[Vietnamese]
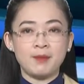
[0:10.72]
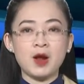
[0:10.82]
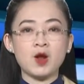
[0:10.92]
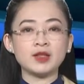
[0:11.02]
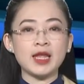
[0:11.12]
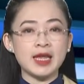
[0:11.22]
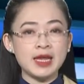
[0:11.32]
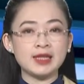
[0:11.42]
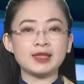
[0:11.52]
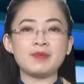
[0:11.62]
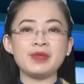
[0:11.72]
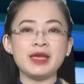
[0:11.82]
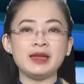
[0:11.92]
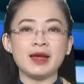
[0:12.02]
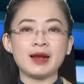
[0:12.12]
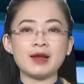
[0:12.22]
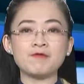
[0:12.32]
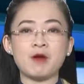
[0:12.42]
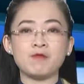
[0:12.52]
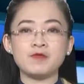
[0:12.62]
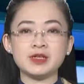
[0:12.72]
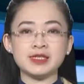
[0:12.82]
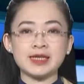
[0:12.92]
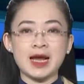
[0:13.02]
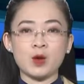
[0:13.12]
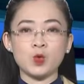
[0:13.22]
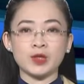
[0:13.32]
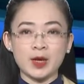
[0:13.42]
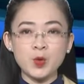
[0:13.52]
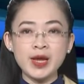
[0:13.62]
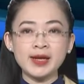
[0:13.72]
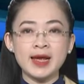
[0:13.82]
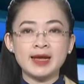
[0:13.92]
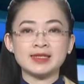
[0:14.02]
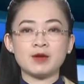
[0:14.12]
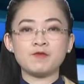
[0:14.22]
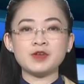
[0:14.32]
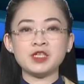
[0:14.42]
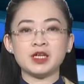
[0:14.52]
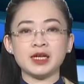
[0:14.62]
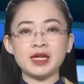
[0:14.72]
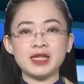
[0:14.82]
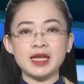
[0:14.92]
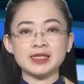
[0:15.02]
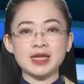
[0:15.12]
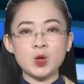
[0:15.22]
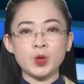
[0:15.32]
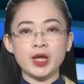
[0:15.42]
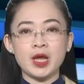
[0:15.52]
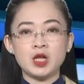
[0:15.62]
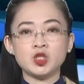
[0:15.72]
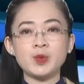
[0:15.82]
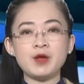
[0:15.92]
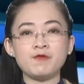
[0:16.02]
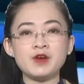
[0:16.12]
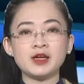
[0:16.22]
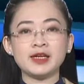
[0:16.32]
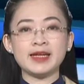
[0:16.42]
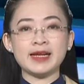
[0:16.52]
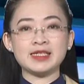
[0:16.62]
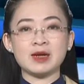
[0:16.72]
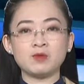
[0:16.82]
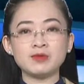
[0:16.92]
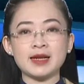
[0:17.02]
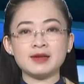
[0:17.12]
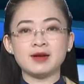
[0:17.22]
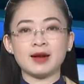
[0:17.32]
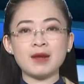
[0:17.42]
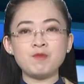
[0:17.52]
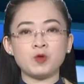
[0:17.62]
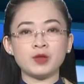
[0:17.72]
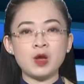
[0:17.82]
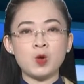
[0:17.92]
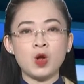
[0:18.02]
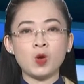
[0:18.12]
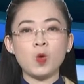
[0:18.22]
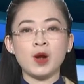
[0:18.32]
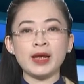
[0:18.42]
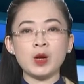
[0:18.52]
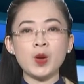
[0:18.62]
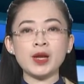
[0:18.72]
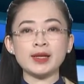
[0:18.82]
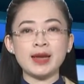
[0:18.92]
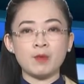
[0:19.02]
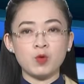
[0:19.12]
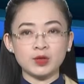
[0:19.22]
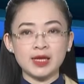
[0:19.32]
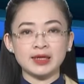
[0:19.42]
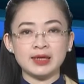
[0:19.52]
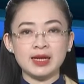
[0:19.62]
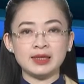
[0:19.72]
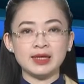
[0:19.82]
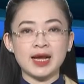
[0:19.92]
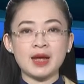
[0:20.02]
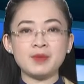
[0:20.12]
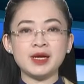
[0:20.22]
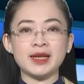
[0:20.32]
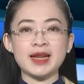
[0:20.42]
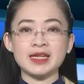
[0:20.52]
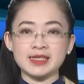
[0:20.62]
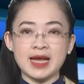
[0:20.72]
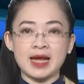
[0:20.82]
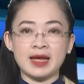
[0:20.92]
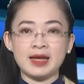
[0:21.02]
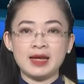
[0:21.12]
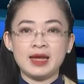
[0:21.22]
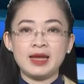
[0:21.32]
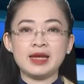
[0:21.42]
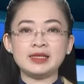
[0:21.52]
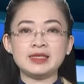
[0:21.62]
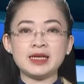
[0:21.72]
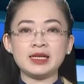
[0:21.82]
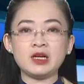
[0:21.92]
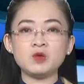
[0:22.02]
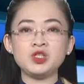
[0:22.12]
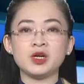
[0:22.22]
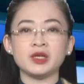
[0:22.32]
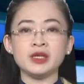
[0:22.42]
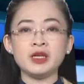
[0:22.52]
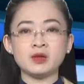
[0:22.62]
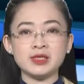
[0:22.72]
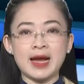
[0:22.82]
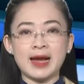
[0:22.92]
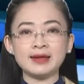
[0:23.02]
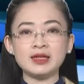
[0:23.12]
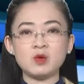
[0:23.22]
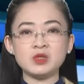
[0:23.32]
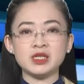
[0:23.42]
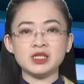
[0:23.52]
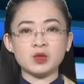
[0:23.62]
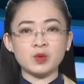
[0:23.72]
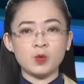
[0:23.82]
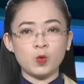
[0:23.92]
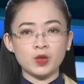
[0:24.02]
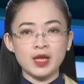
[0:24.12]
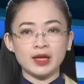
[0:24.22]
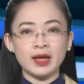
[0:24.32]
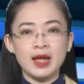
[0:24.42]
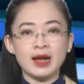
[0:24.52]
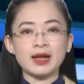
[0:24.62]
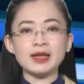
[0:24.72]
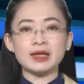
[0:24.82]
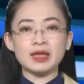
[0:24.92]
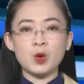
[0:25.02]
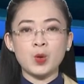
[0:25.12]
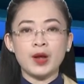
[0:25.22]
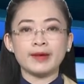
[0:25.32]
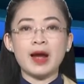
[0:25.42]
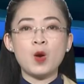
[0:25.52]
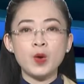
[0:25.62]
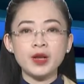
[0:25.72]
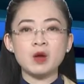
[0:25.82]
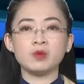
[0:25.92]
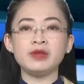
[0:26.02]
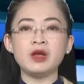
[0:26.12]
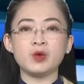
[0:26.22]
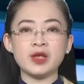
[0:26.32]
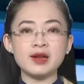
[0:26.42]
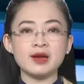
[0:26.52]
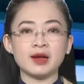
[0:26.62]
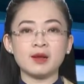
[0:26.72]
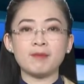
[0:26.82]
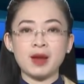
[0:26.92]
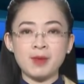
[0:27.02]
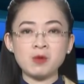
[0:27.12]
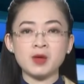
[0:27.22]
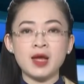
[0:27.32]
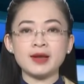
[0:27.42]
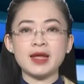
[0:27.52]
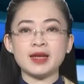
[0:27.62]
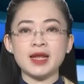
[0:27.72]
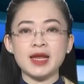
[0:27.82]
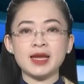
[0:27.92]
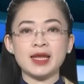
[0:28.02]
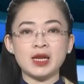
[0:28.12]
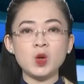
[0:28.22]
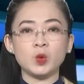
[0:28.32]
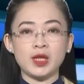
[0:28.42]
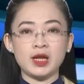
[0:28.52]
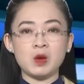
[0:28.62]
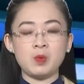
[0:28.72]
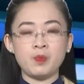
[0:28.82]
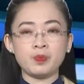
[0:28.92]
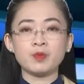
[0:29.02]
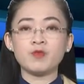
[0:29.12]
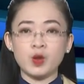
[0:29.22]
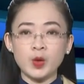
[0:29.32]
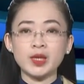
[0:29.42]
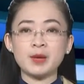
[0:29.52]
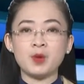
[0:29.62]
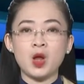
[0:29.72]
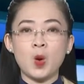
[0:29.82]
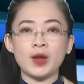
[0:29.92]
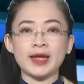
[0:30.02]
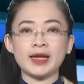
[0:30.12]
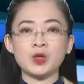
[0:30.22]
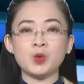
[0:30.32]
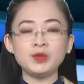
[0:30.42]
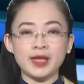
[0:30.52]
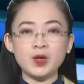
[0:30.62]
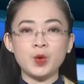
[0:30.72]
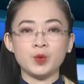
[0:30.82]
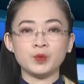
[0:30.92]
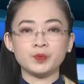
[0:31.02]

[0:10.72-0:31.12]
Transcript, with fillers: mà còn thể hiện tầm nhìn, khát vọng vươn xa của Thái Nguyên trong phát triển kinh tế xã hội, giúp địa phương nhanh chóng đạt được các mục tiêu của nghị quyết Đảng bộ tỉnh lần thứ 20 đã đặt ra. Hiện trên công trường, nhiều dự án công trình trọng điểm của tỉnh, các nhà thầu đã huy động nhiều nhân lực, máy móc để đẩy nhanh tiến độ thi công, với quyết tâm hoàn thành đúng tiến độ.